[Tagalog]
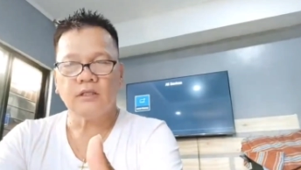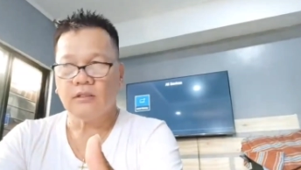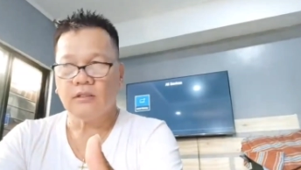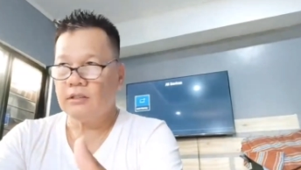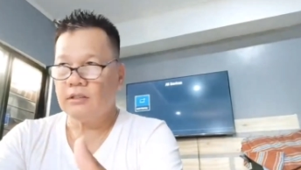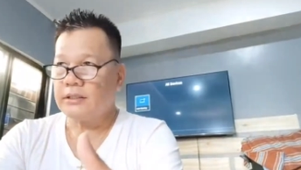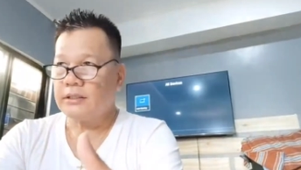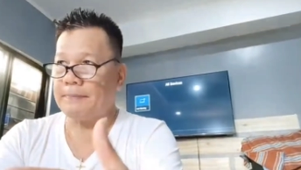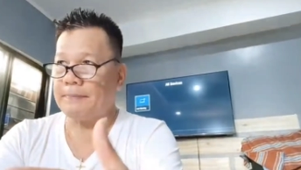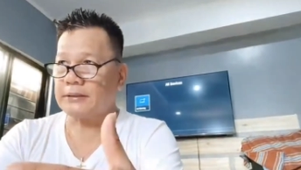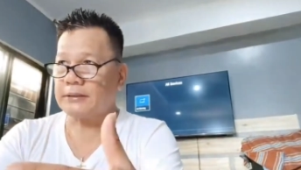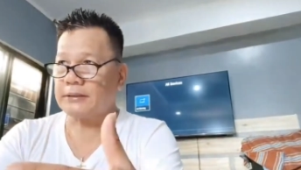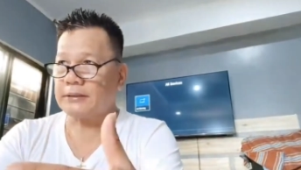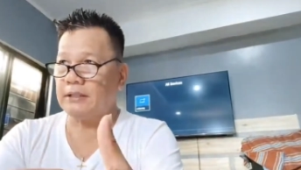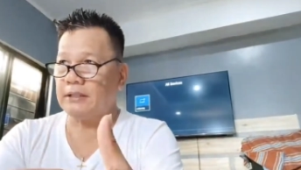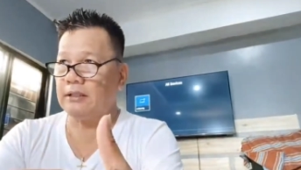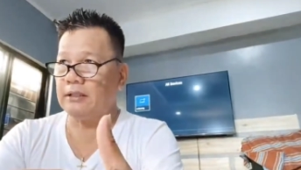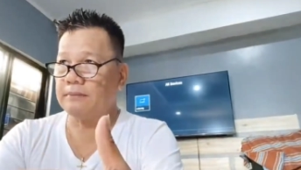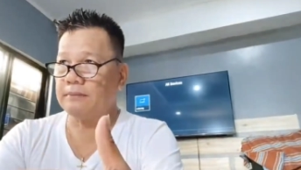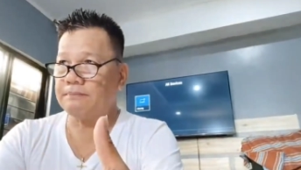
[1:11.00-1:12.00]
Dapat
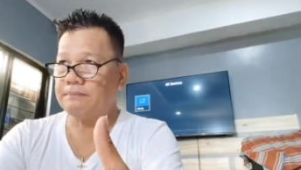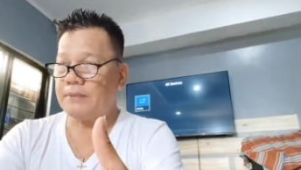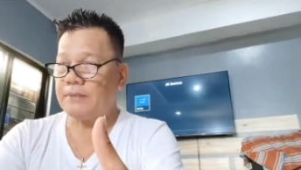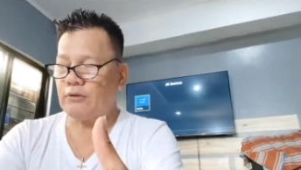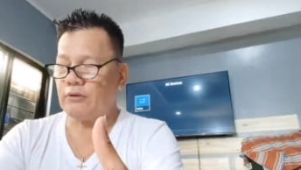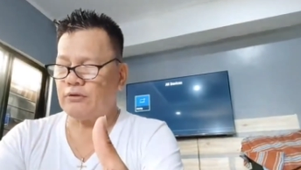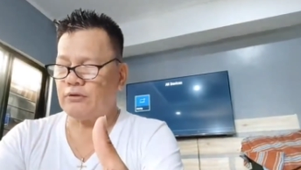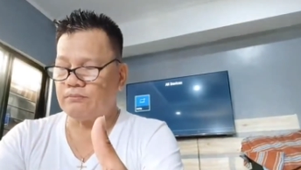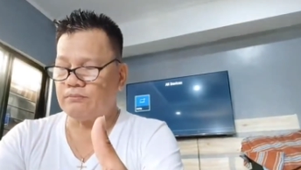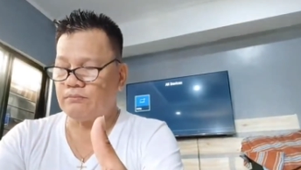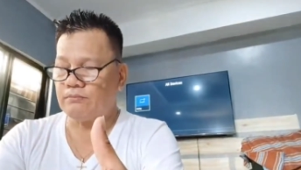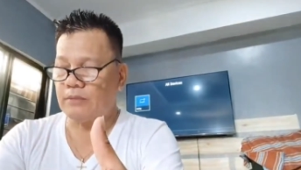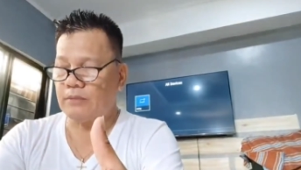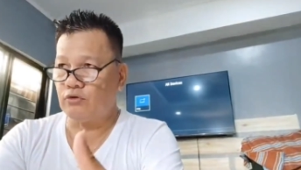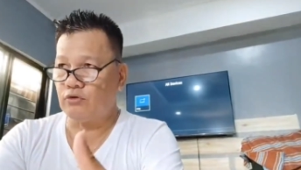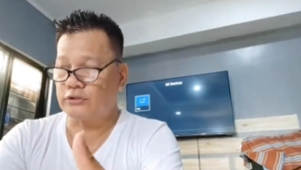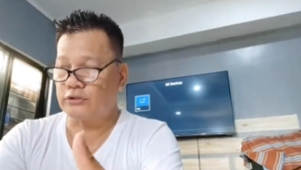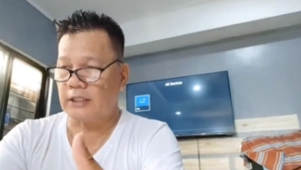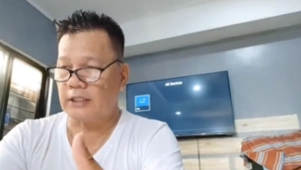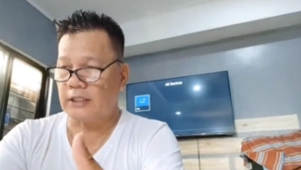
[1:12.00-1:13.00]
eh,
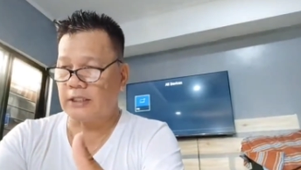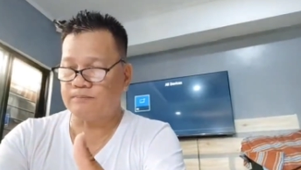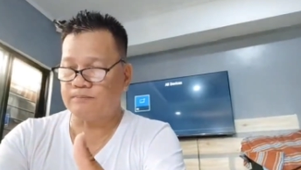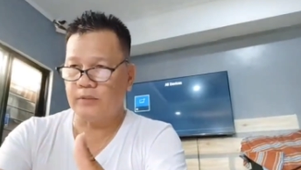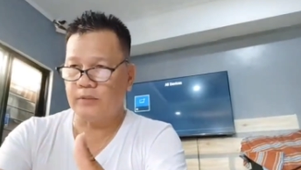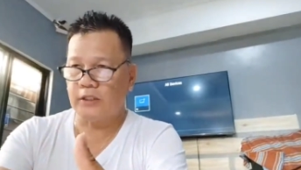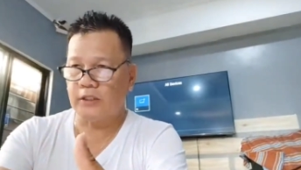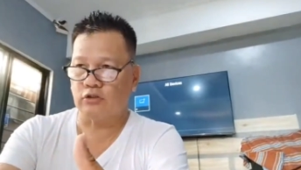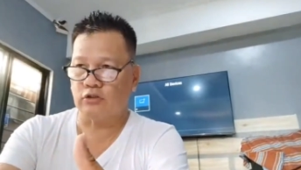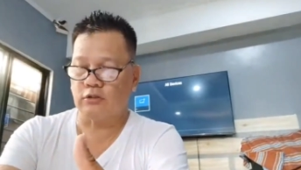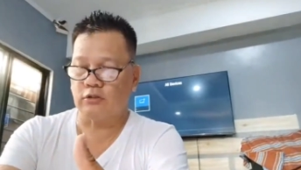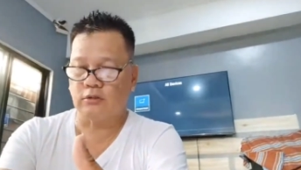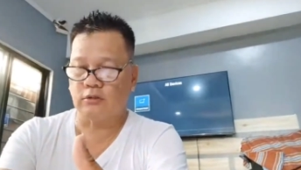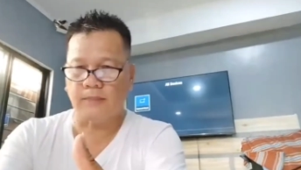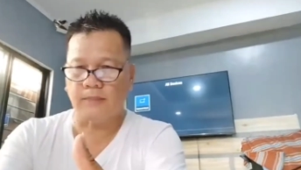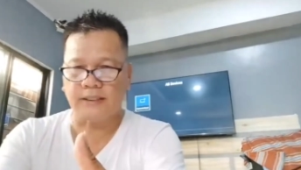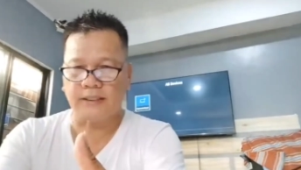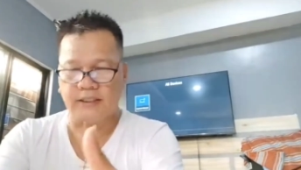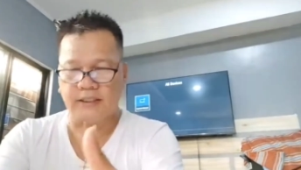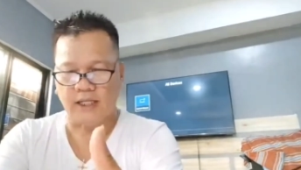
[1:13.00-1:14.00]
mag-usap itong
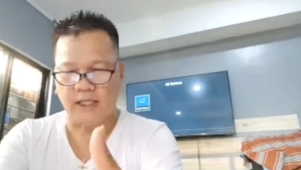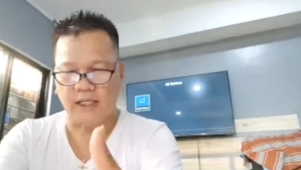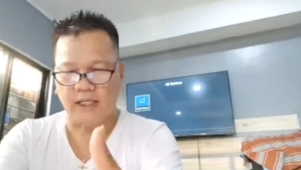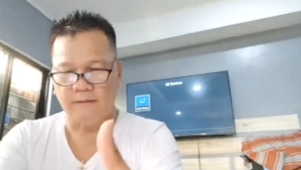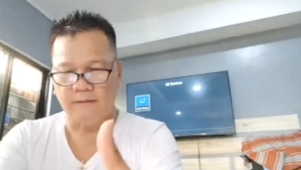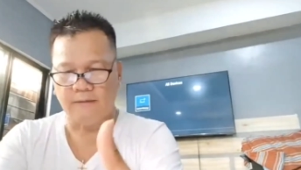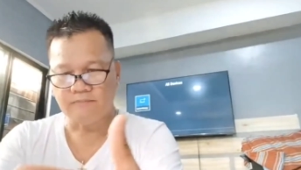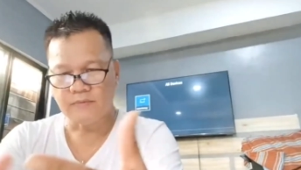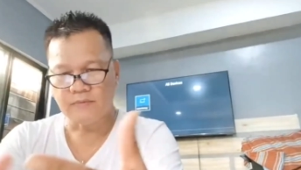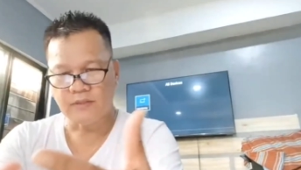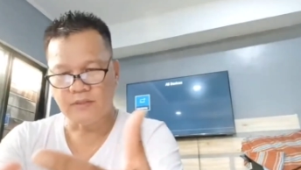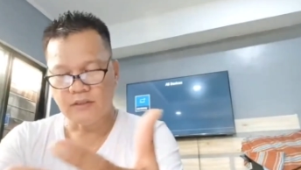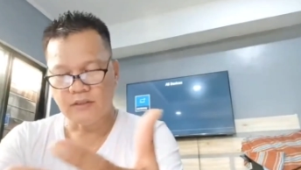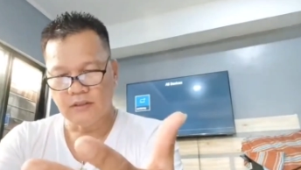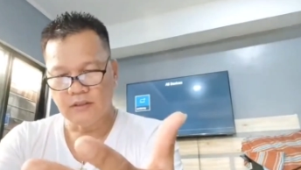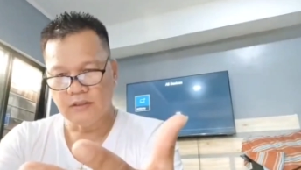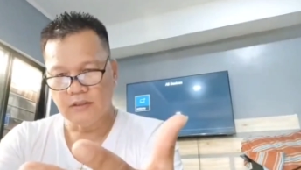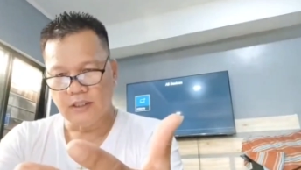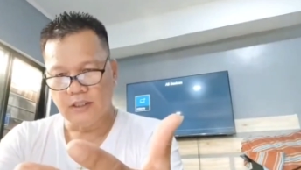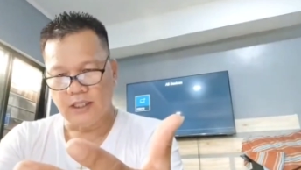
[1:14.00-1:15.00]
mag-ina,
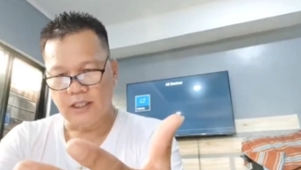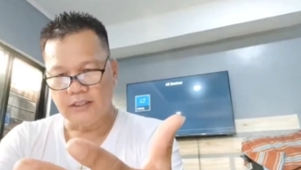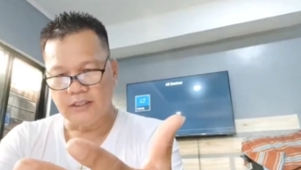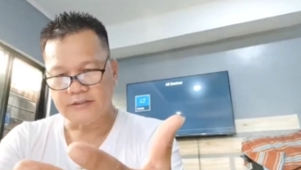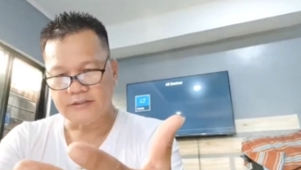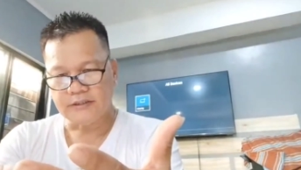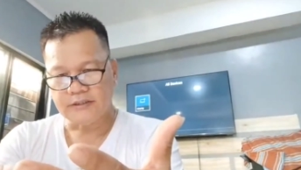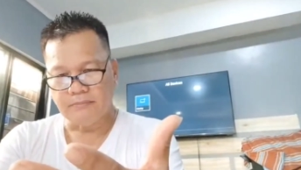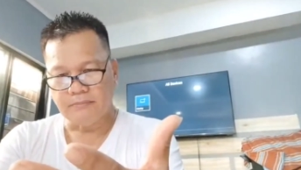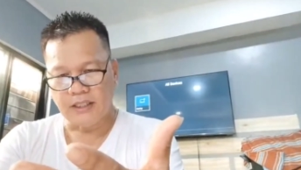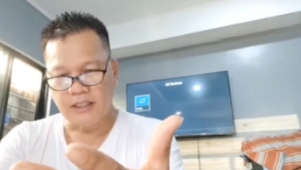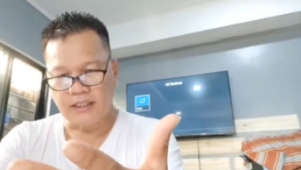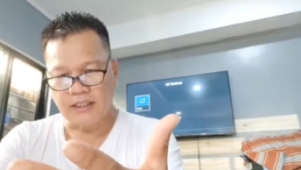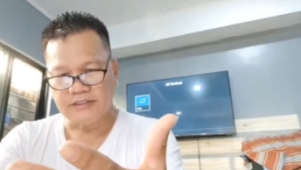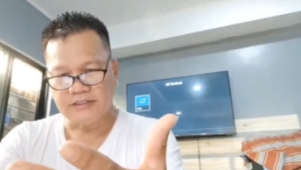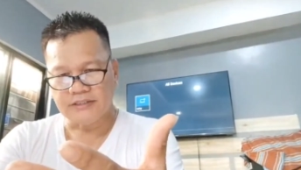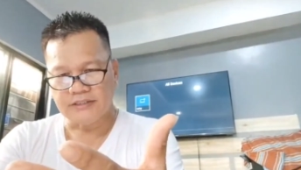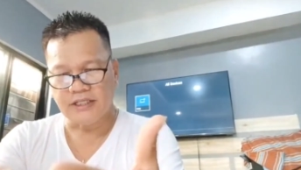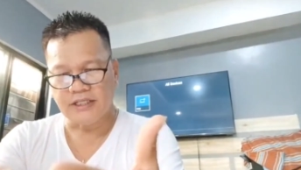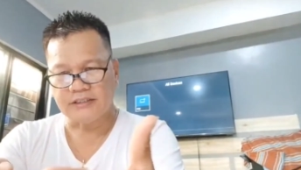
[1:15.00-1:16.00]
ah, si Mark at
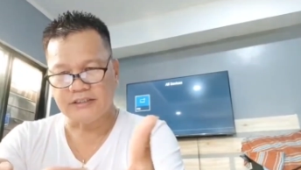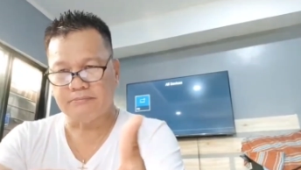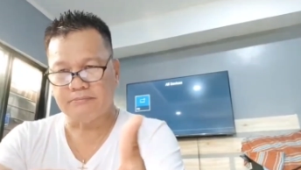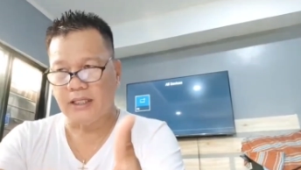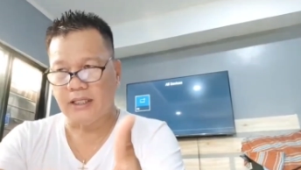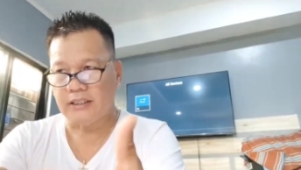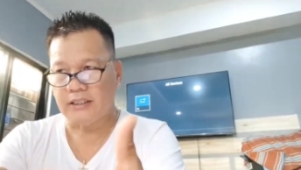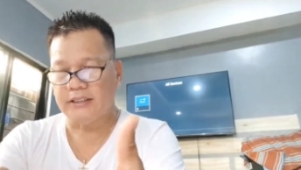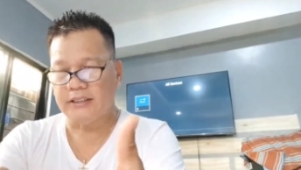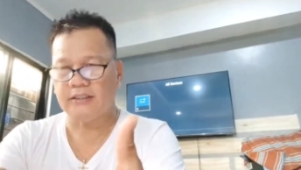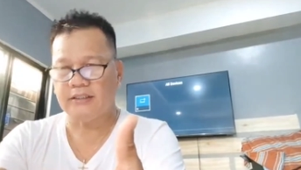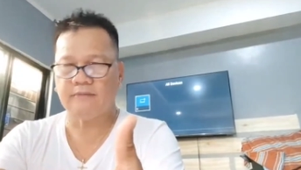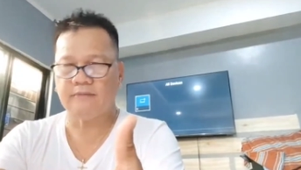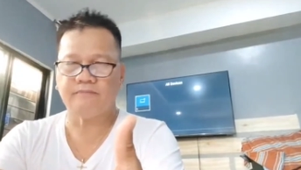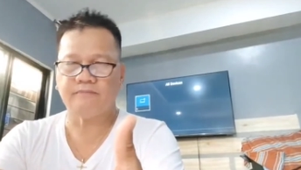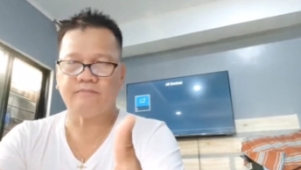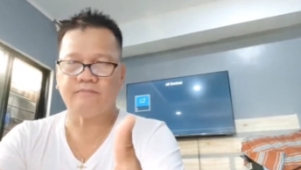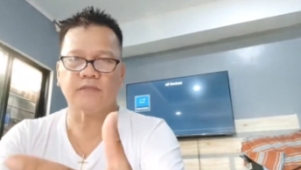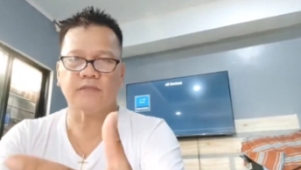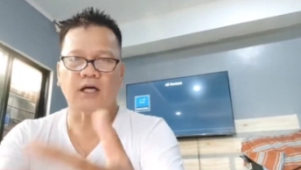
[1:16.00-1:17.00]
saka si Maylene,
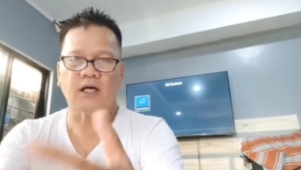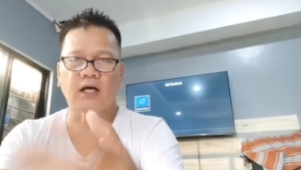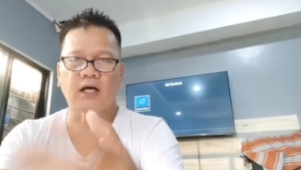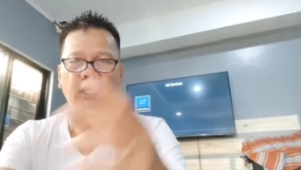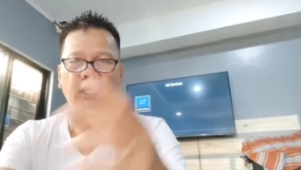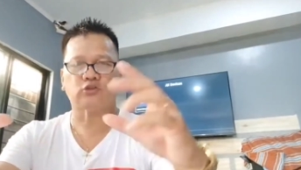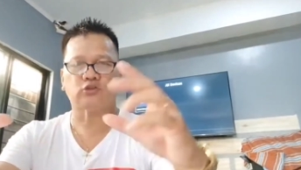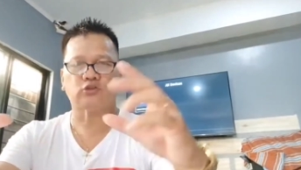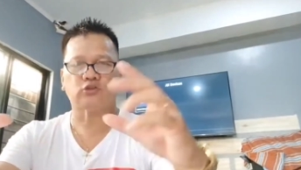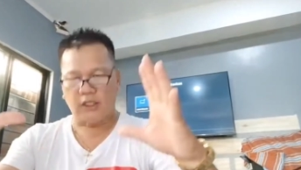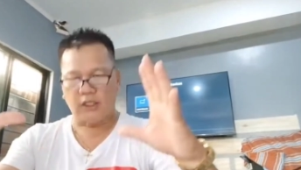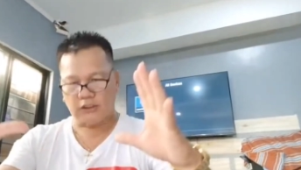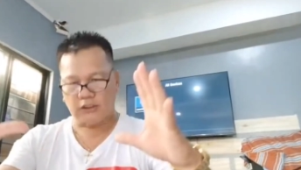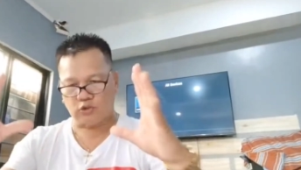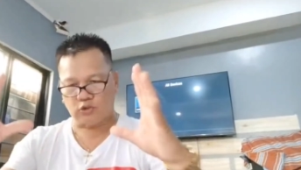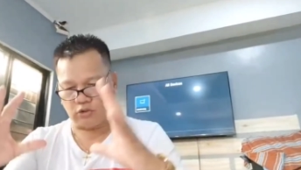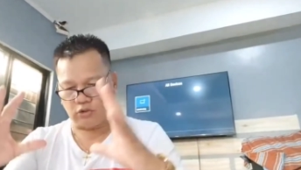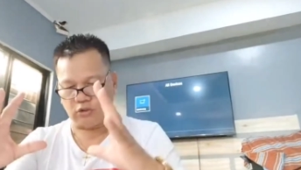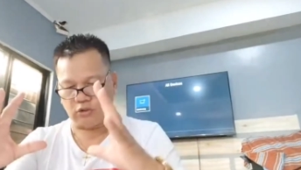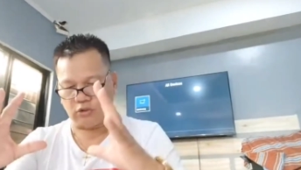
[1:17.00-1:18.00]
ang heart to heart
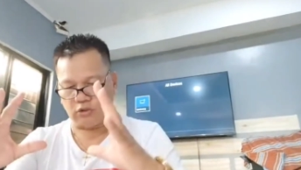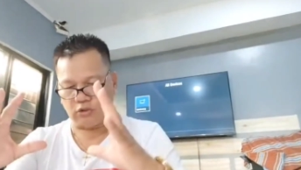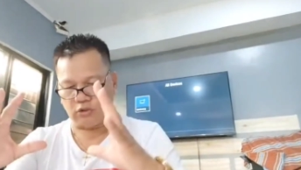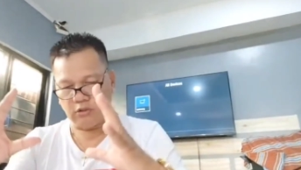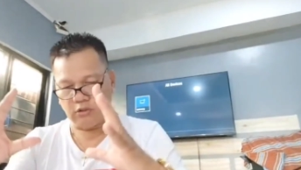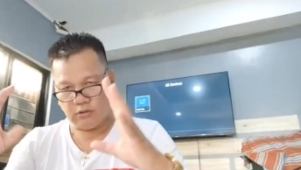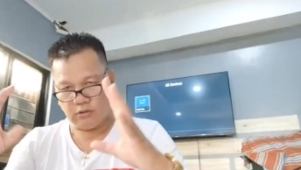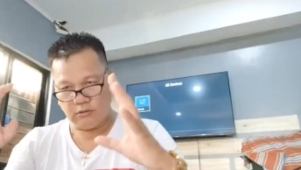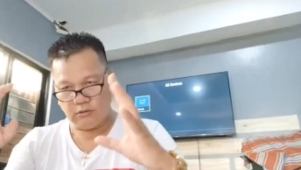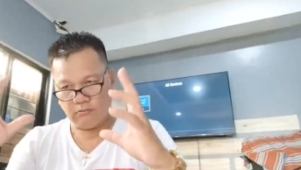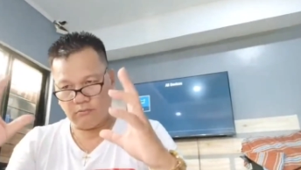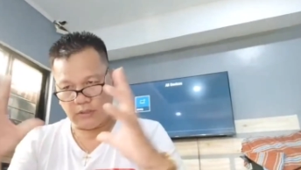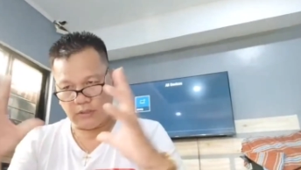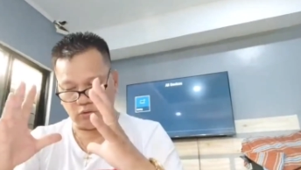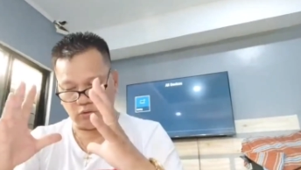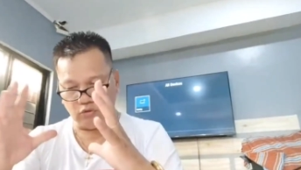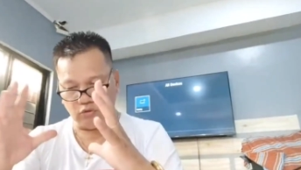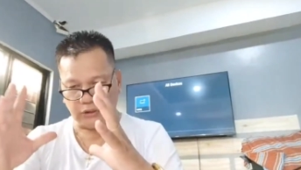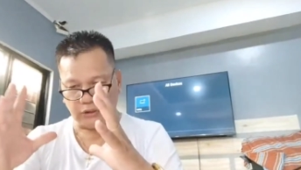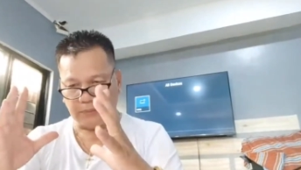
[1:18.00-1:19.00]
to.
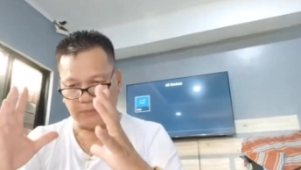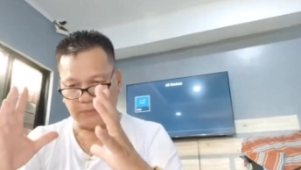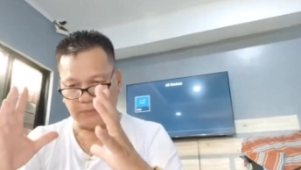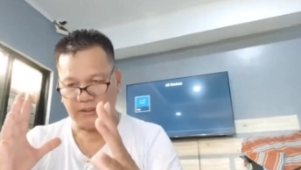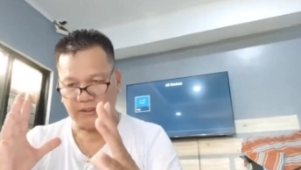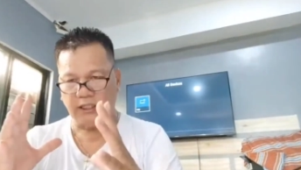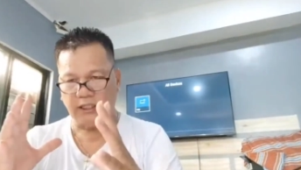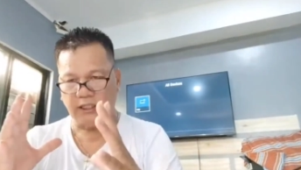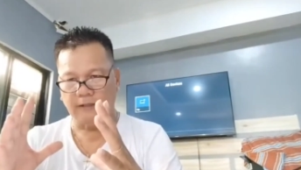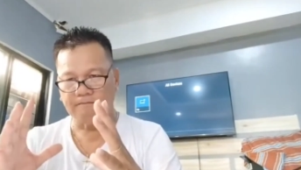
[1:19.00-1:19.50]
Mag-usap sila.